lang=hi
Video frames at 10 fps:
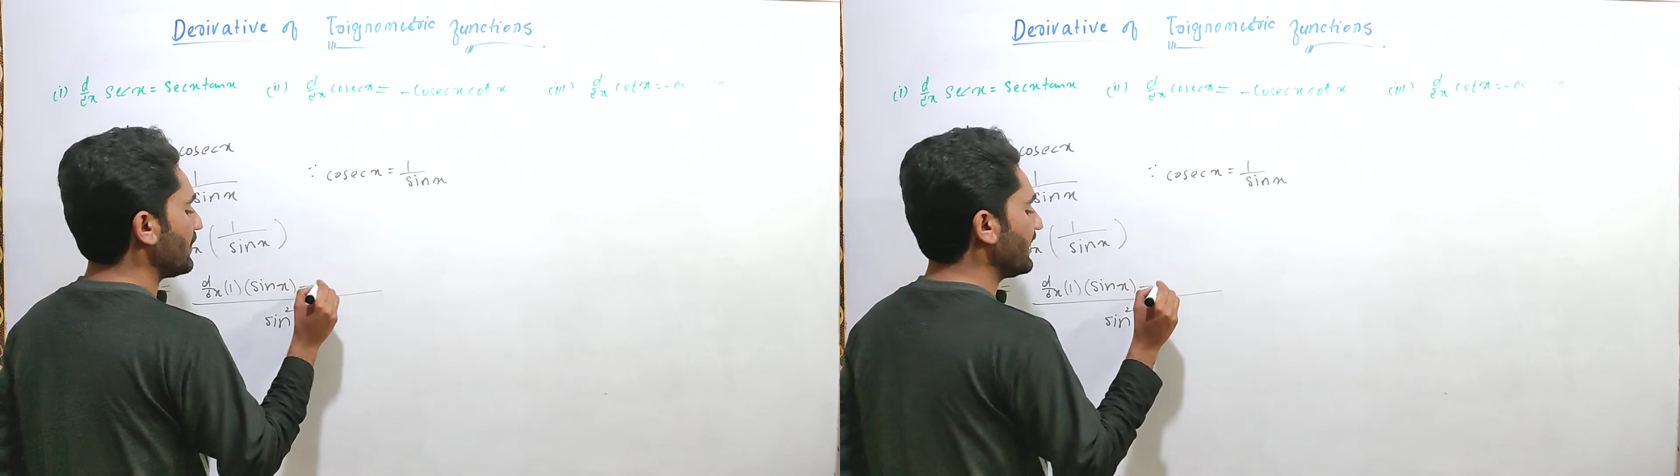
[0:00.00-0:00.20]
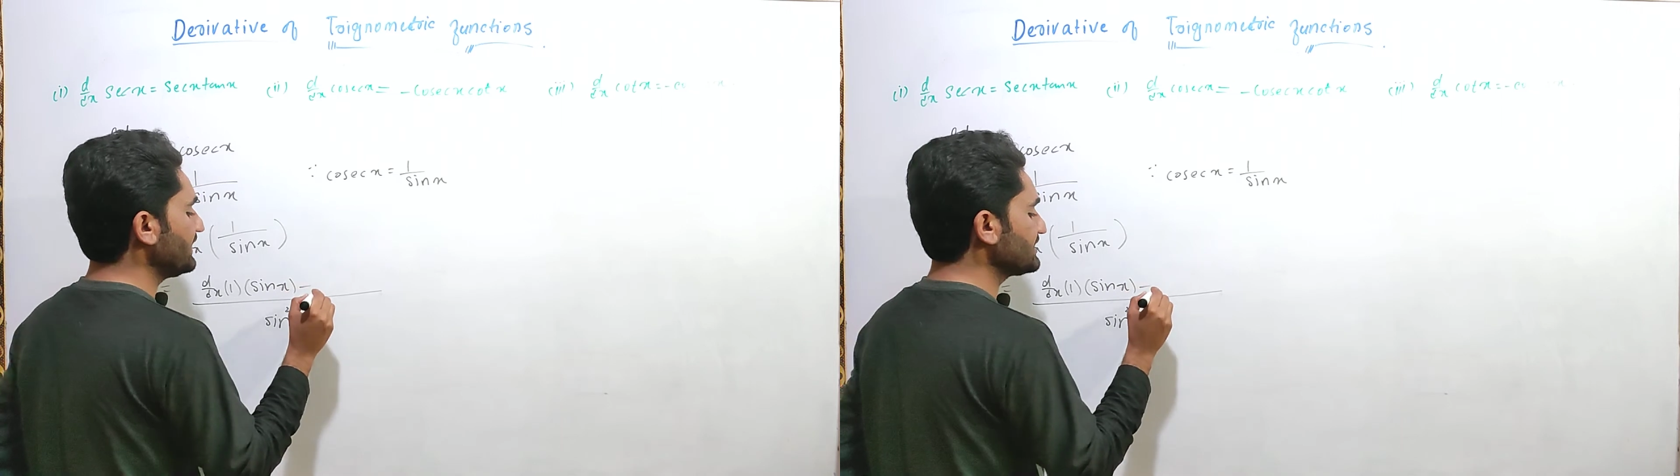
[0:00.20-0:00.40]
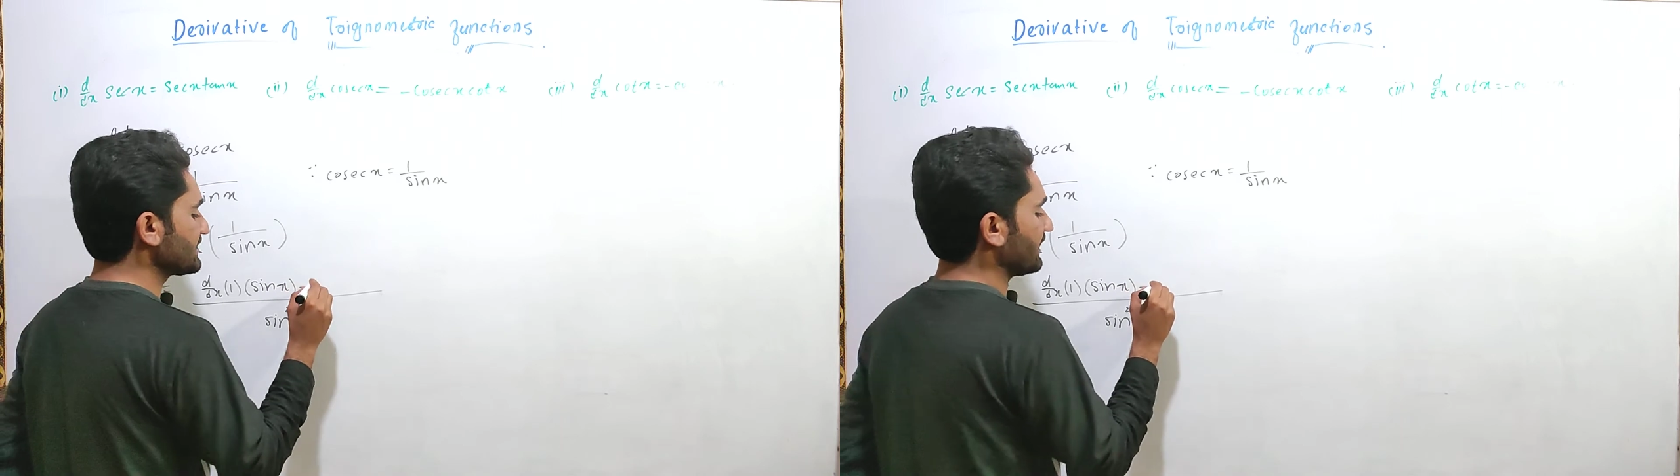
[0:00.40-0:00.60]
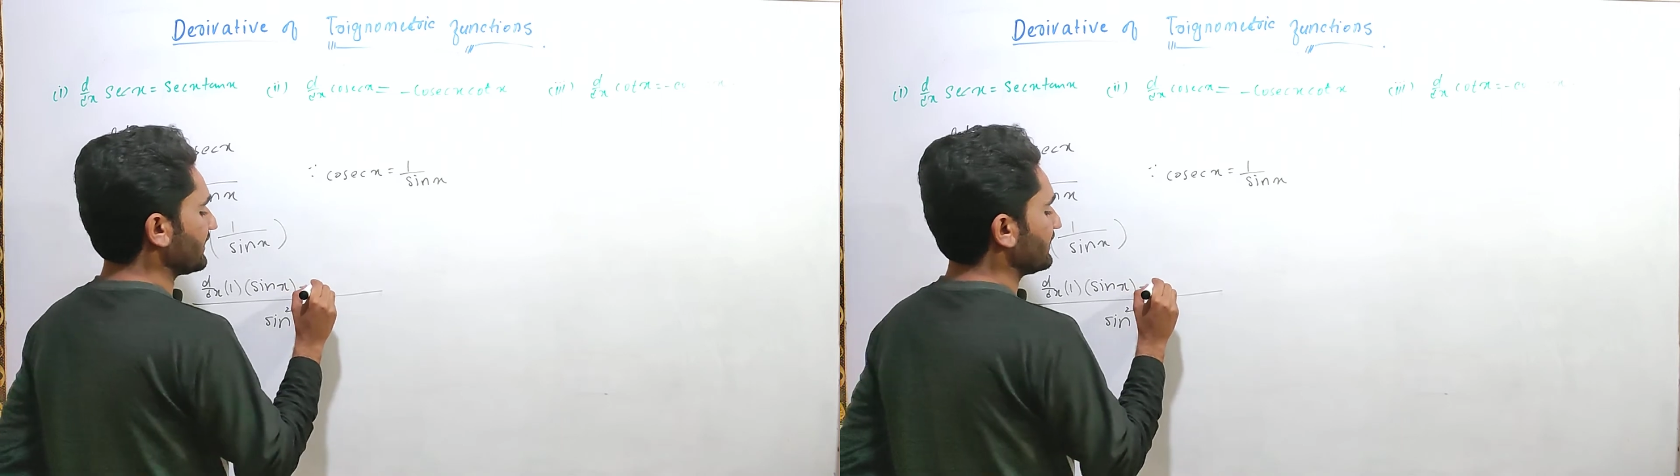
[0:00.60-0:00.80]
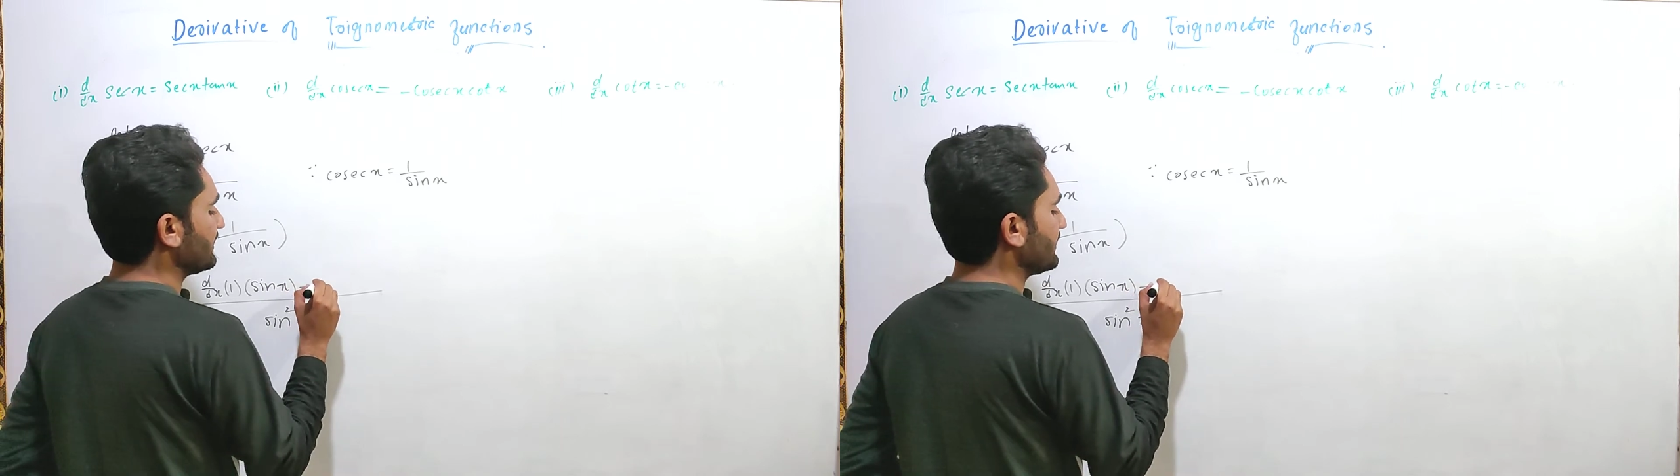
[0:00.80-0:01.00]
माइनस
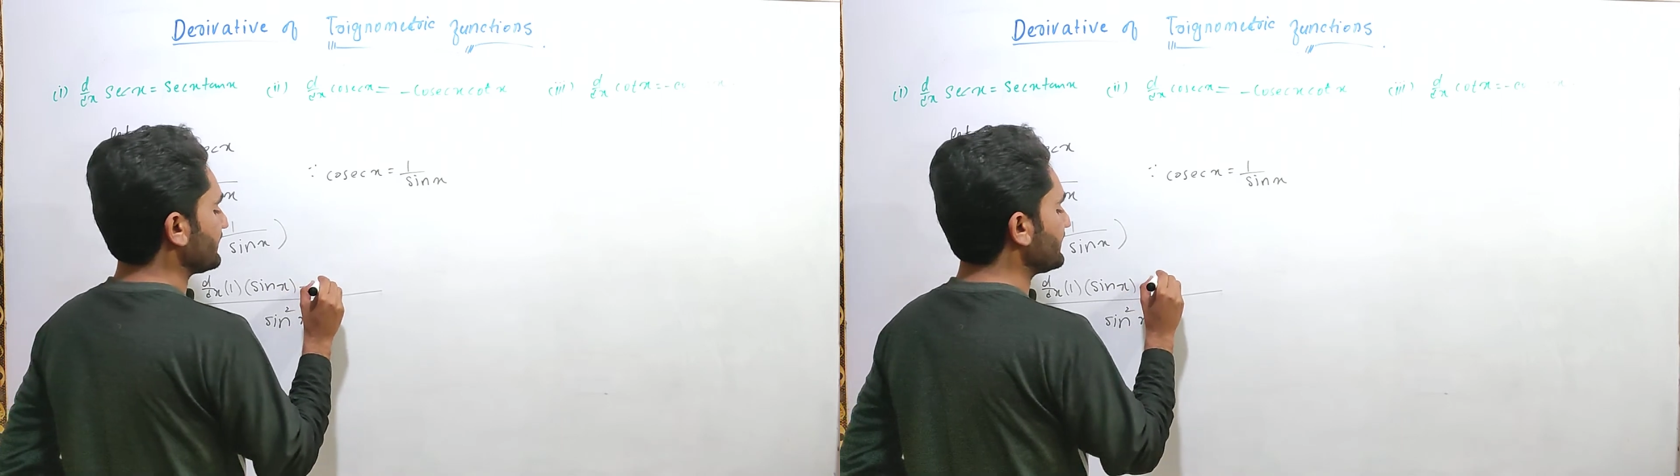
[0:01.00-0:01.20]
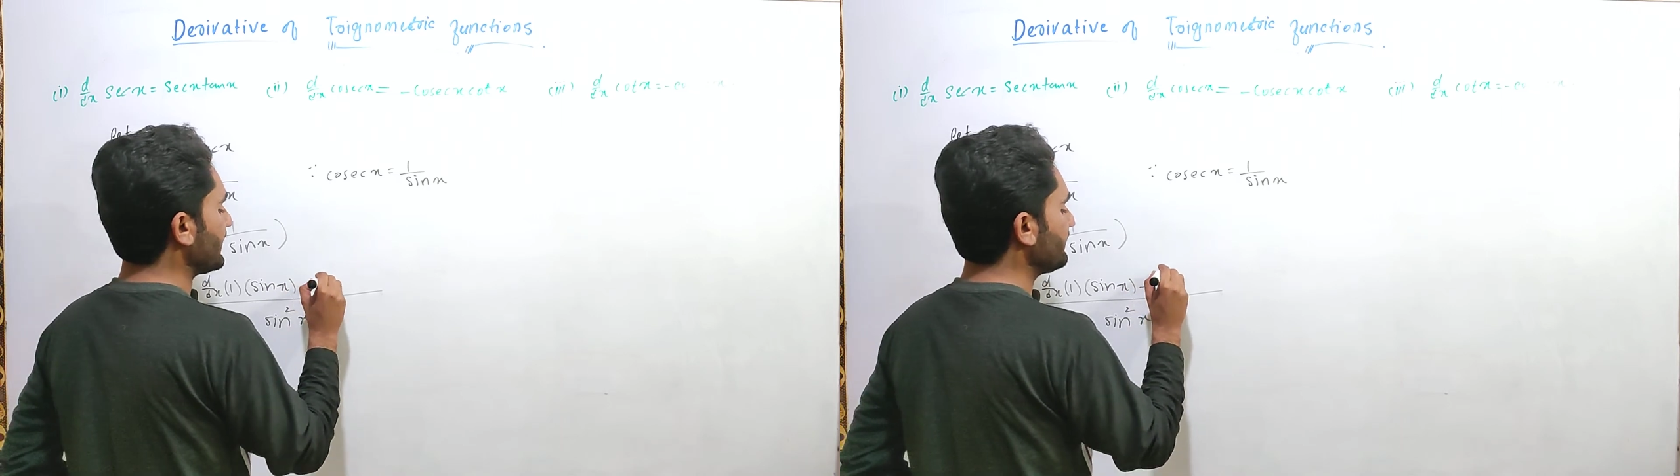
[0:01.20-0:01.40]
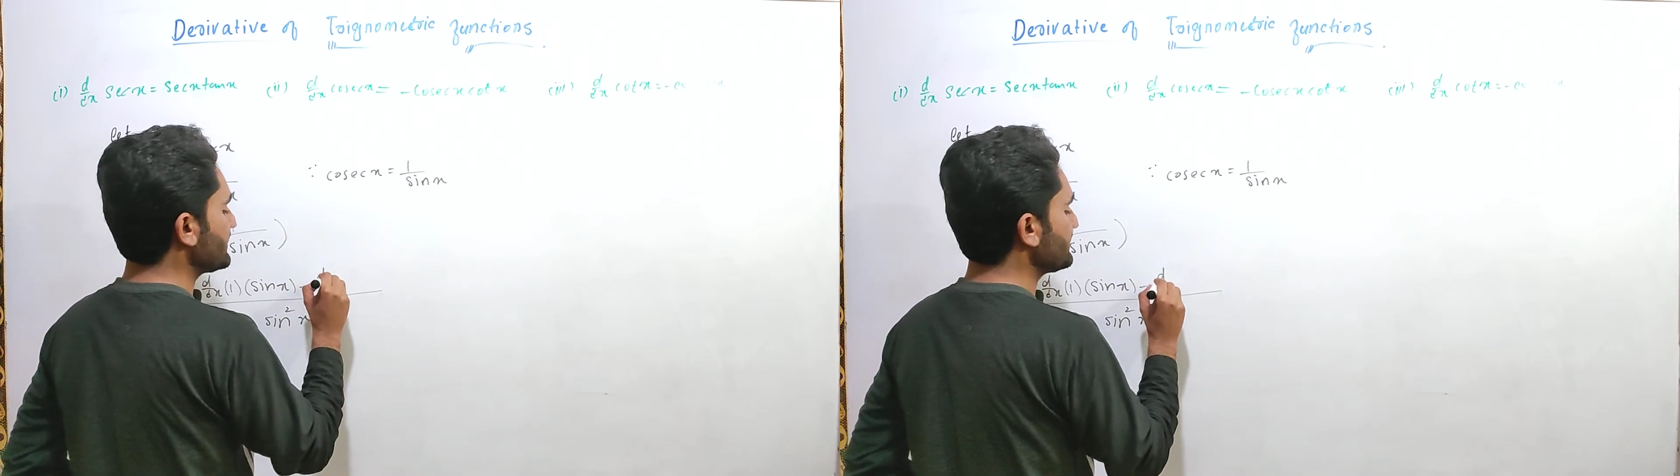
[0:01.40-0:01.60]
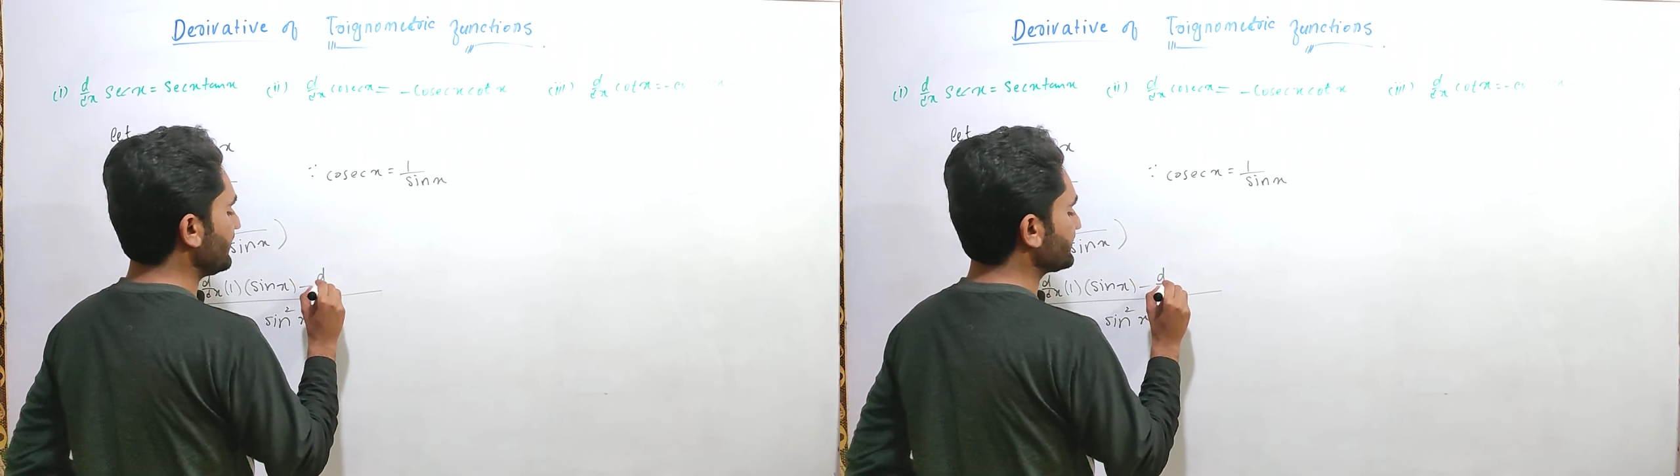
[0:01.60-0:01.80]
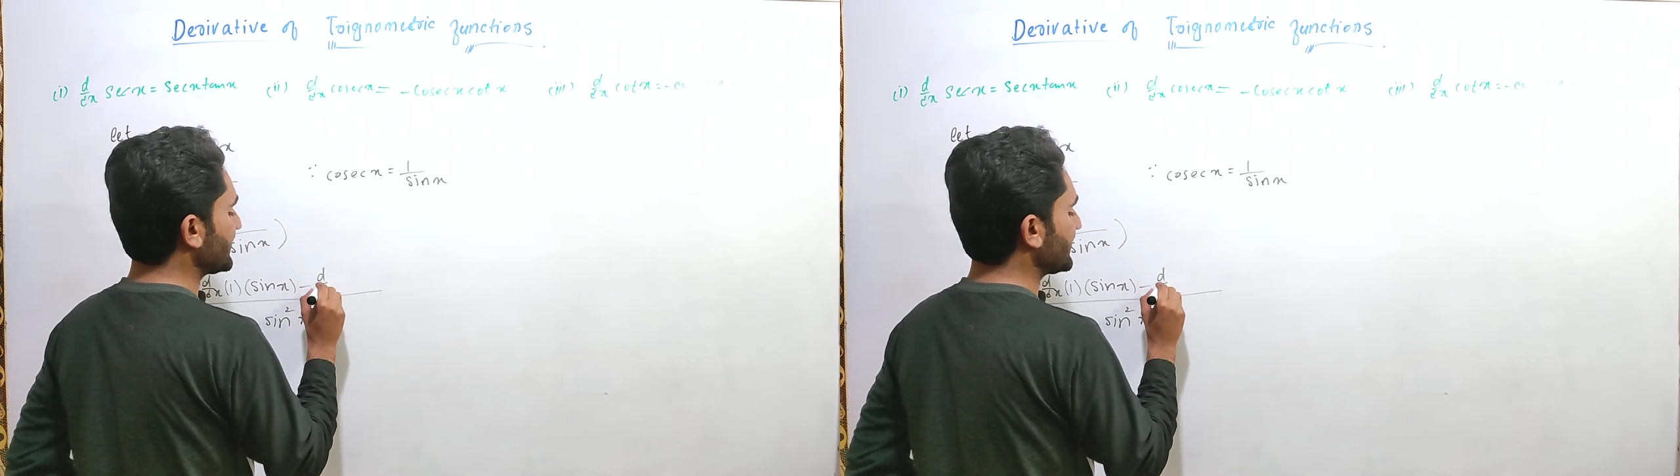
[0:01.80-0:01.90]
का डेरिवेटिव